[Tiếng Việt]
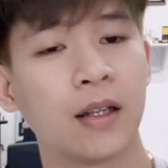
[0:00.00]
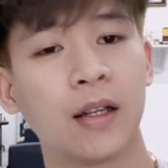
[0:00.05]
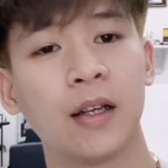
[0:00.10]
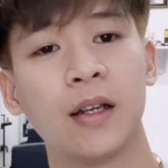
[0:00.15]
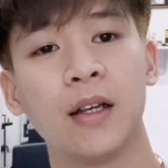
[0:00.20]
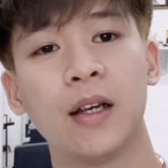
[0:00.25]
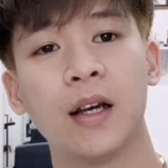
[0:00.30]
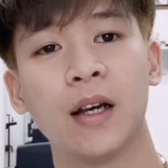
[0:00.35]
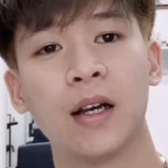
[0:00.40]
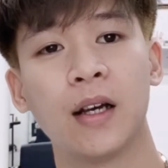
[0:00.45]

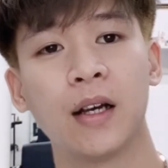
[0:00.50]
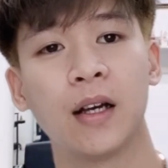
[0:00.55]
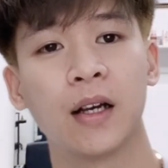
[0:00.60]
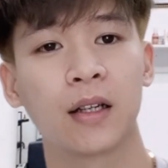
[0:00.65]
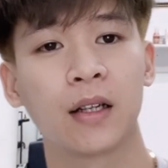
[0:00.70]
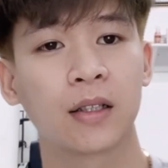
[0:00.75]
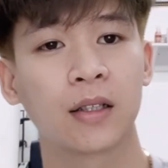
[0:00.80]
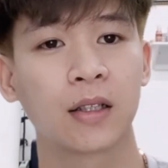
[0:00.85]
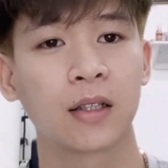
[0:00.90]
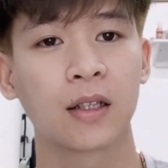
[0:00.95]
thì à,
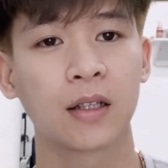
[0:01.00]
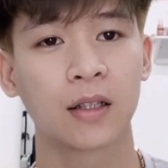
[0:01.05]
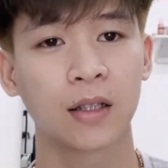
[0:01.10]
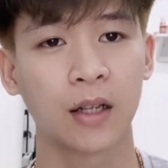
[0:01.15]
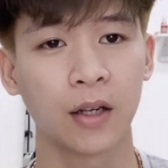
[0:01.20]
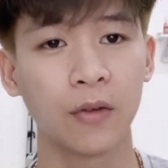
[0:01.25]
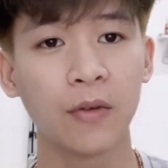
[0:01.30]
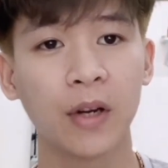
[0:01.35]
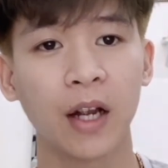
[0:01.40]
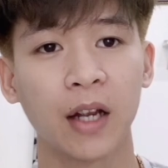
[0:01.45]

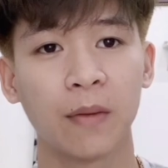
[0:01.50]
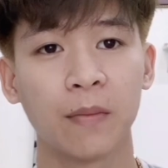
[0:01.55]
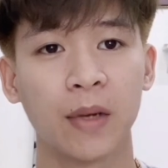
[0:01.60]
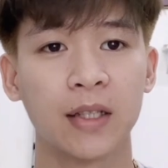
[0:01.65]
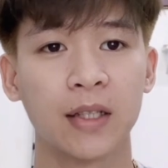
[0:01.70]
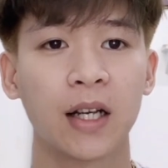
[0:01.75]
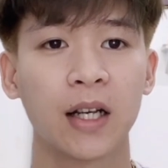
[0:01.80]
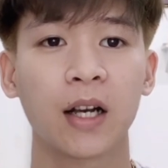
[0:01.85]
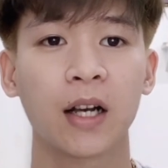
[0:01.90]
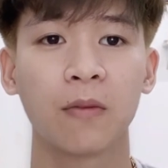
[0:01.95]
kiểu này mình
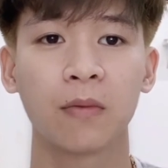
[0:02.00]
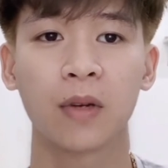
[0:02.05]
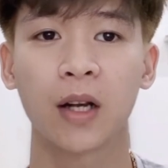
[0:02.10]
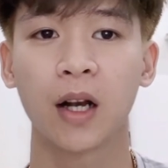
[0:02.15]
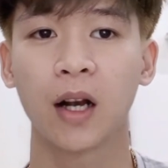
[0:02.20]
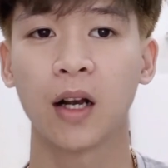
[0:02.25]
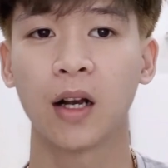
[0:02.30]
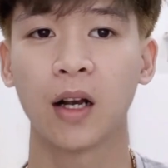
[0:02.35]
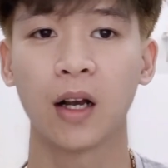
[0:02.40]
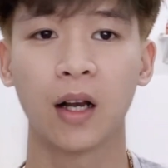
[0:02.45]
sẽ không
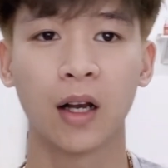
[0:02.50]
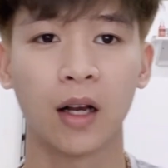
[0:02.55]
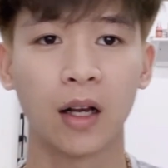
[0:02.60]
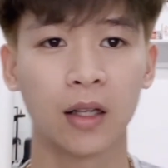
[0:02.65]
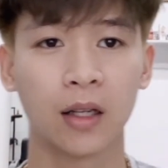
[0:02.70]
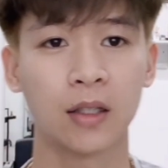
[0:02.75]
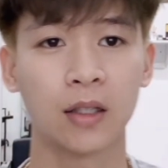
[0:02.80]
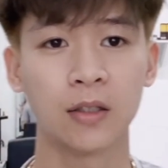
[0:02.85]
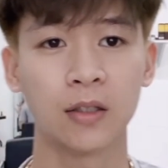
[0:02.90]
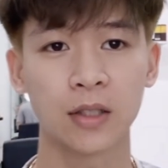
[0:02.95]
cần à,
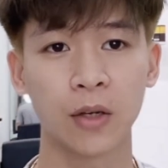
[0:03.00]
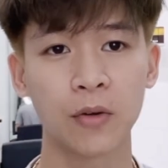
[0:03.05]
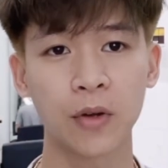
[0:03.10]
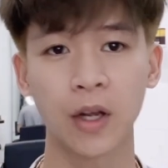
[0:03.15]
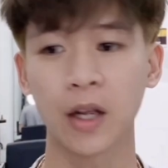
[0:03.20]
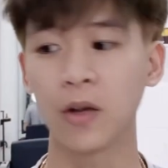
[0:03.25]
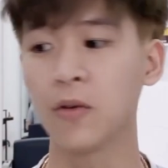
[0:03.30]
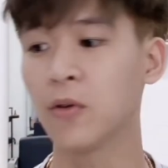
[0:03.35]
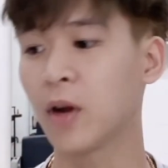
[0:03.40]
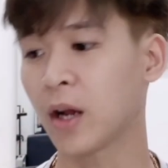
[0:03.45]
lược tàu
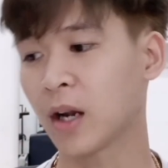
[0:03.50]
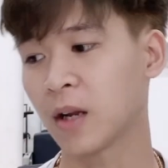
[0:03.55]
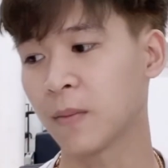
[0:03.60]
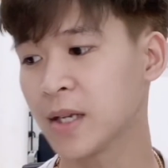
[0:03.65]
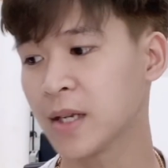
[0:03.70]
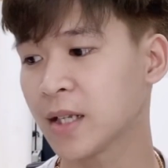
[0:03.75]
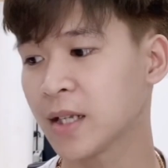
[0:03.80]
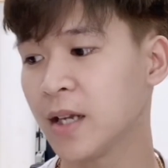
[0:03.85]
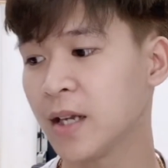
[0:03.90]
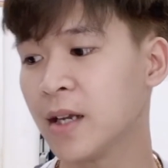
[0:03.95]
kiểu hoặc là
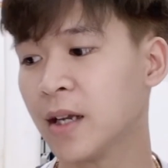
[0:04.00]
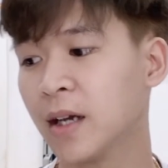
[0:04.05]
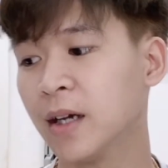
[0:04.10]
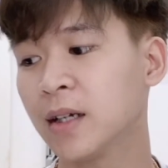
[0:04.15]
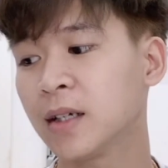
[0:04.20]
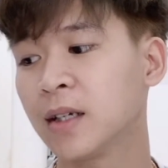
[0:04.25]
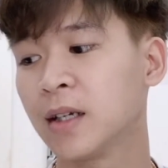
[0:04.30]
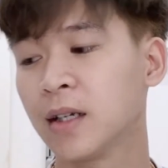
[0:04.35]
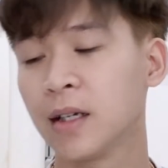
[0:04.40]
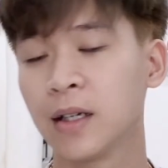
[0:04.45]
máy sấy gì hết
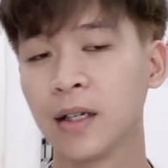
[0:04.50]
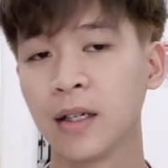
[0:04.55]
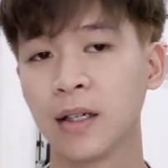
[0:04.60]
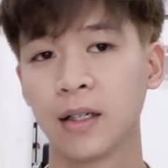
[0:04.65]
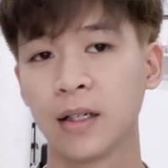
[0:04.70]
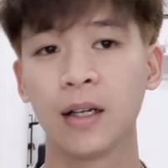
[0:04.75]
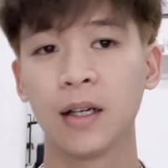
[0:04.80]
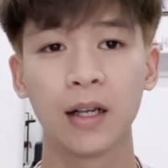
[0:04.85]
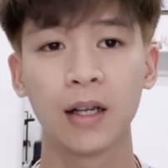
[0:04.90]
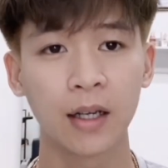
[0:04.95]

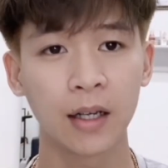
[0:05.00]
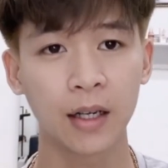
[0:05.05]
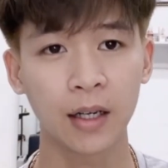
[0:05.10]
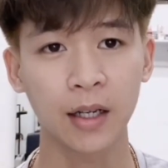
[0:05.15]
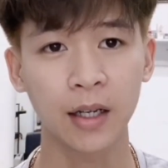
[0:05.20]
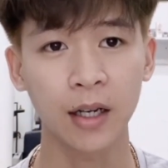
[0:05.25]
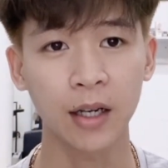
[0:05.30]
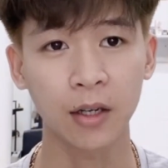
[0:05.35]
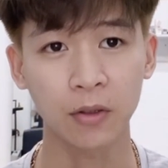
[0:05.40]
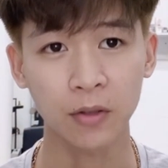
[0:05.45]

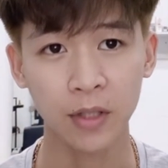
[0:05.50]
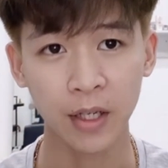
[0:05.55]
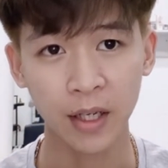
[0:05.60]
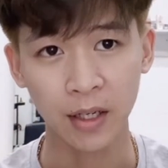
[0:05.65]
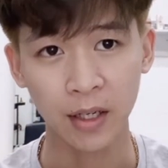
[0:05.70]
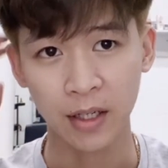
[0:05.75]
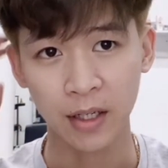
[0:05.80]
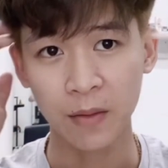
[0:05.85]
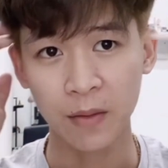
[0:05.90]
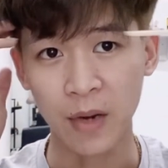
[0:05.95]
thì à, đầu
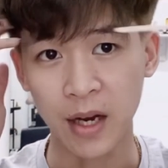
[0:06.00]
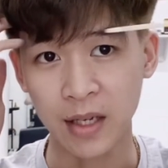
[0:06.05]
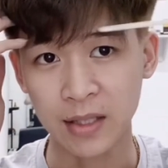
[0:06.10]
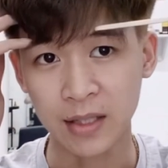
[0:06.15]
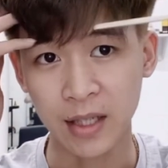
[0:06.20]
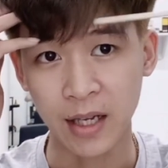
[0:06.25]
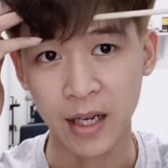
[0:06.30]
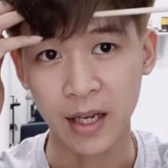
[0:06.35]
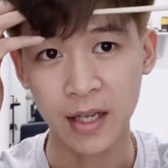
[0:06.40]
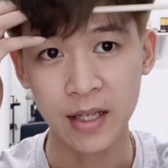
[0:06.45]
tiên các bạn
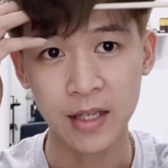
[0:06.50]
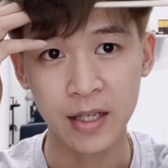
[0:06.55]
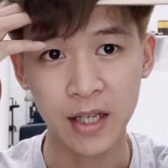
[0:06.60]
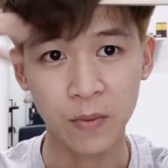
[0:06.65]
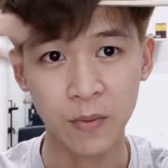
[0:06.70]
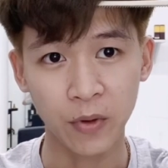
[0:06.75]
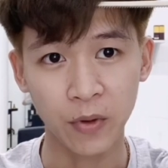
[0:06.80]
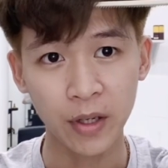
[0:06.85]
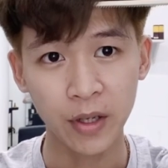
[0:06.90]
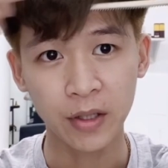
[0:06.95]
sẽ chia
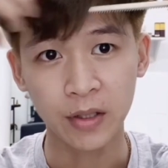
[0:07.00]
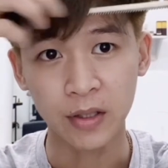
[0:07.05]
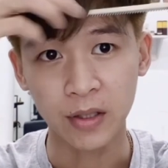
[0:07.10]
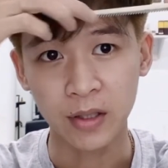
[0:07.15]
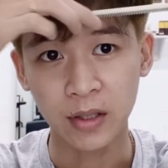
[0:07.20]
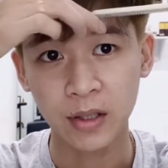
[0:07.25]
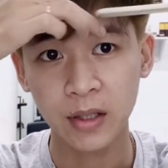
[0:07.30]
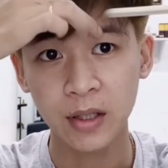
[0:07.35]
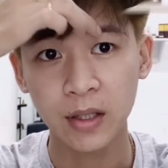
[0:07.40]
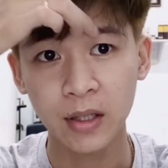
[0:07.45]
một cái đường
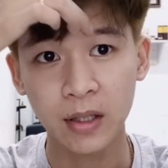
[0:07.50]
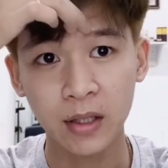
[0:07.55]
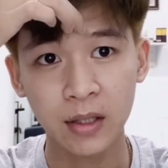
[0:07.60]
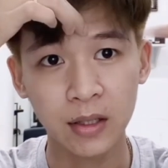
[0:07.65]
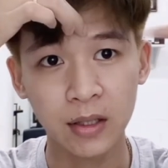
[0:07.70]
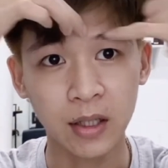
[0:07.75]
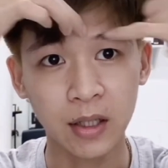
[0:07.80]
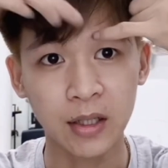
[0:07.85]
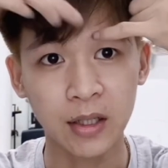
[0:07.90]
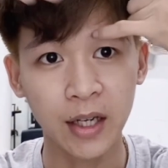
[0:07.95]

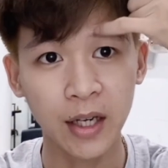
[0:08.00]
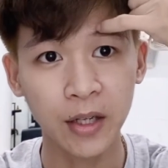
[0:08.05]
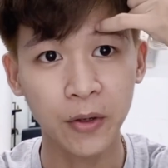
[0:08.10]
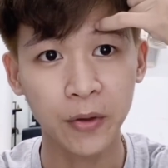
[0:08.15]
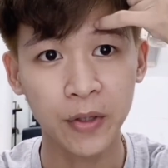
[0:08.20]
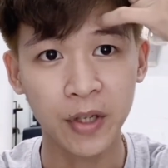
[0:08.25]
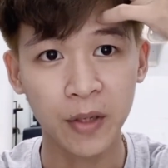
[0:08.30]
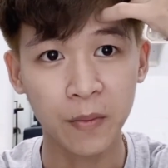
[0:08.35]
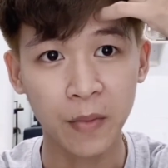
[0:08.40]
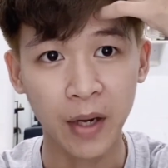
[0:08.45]
từ ngay
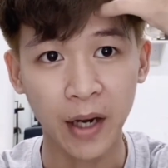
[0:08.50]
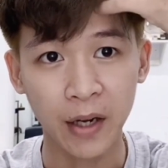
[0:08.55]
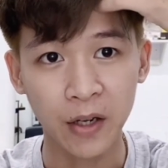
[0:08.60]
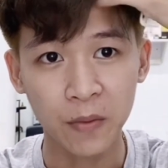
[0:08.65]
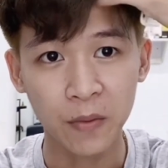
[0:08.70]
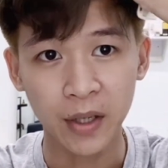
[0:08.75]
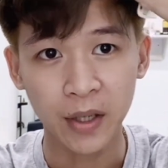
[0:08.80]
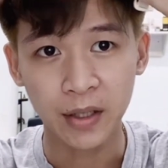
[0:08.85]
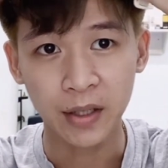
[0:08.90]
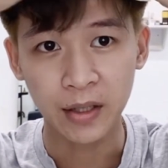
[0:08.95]
đuôi chân mày của
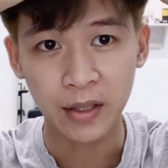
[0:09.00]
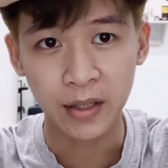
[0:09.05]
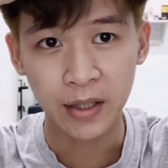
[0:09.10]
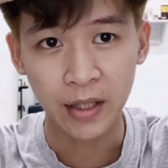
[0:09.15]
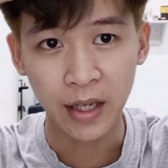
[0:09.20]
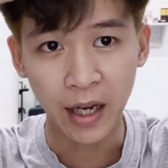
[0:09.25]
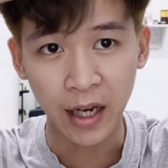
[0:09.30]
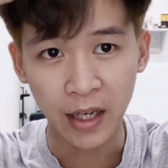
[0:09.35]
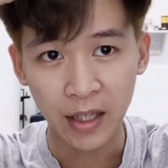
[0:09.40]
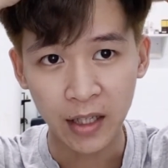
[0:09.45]
mình
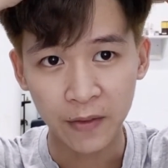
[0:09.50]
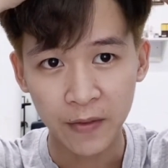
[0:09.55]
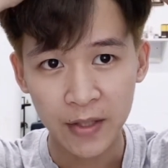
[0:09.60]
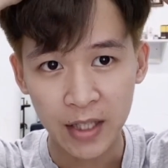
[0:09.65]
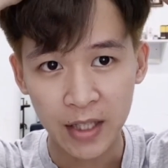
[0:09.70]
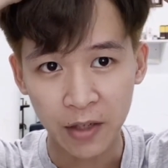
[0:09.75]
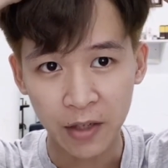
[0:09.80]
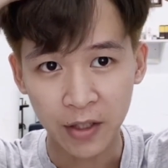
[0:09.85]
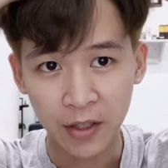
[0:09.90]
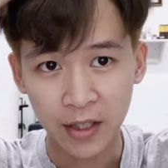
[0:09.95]
chia hẳn ra phía
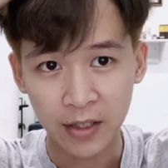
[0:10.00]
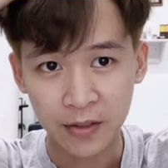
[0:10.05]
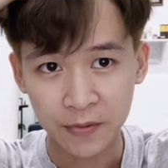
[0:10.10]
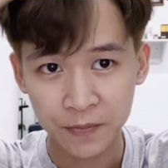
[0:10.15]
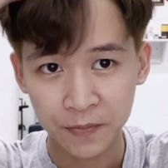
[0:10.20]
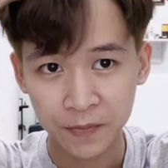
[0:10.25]
sau nha